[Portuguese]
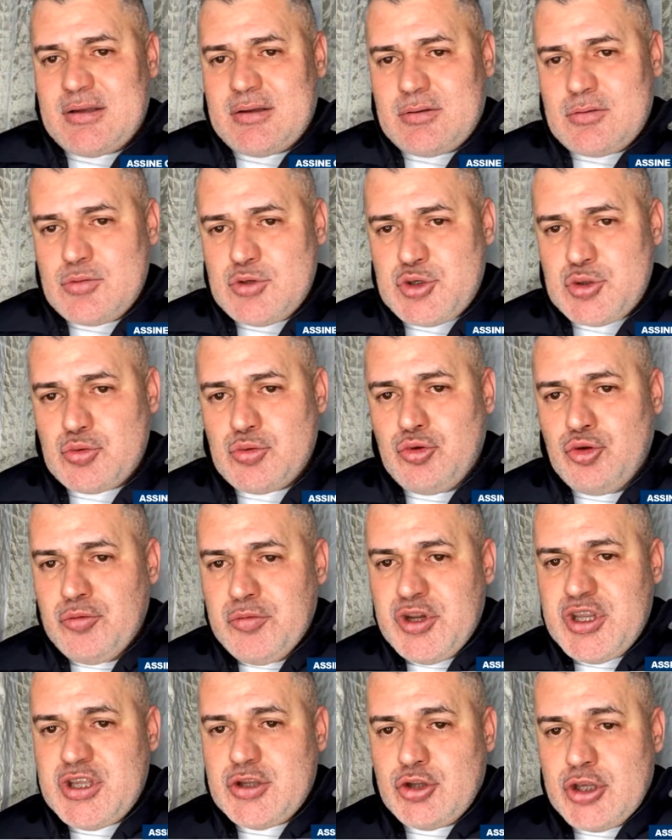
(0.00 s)
os, o
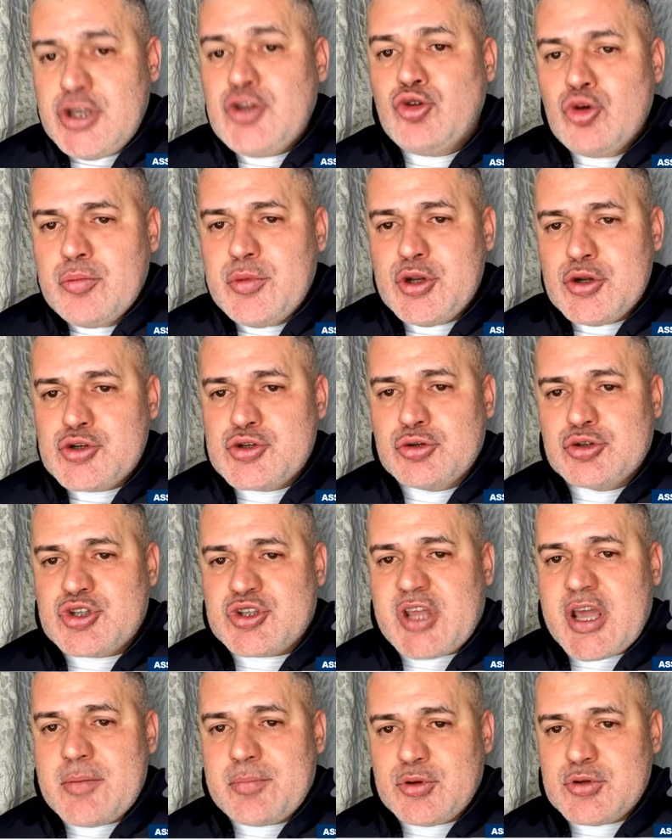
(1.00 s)
número, em números os
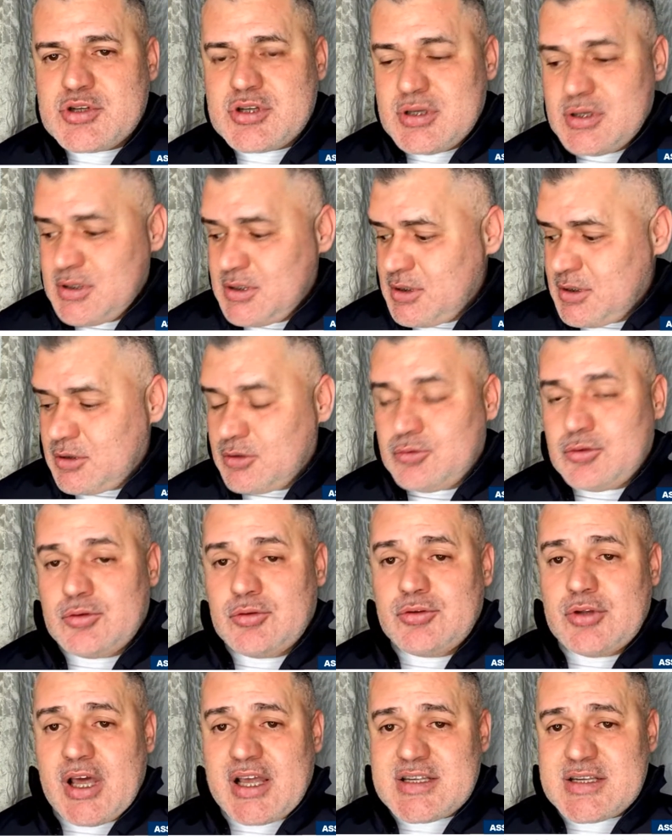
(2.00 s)
templos
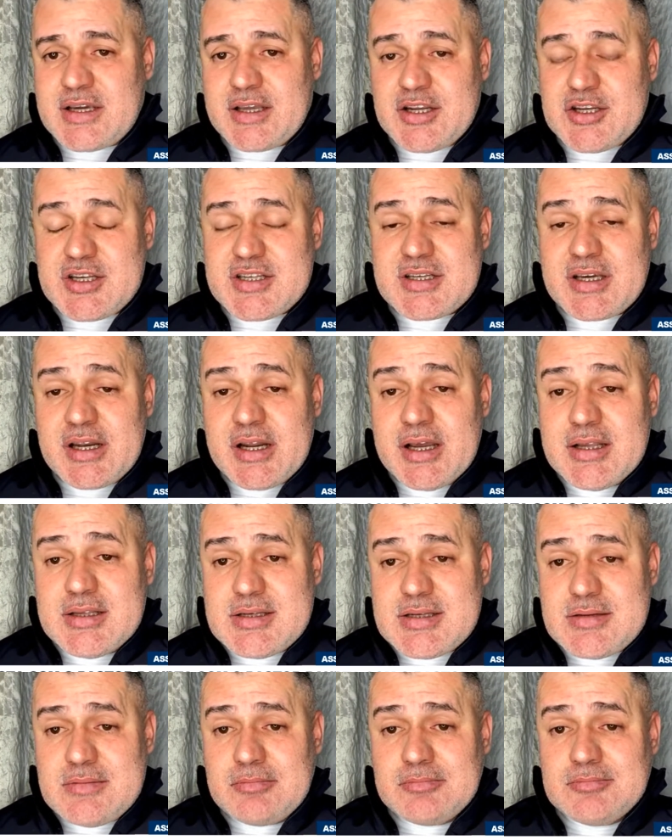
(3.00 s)
das igrejas
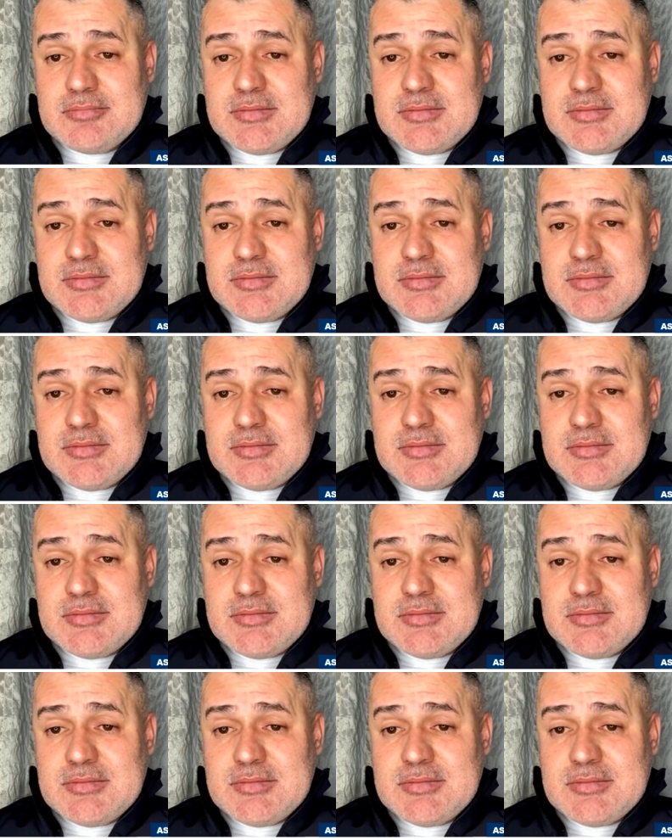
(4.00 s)
grandes,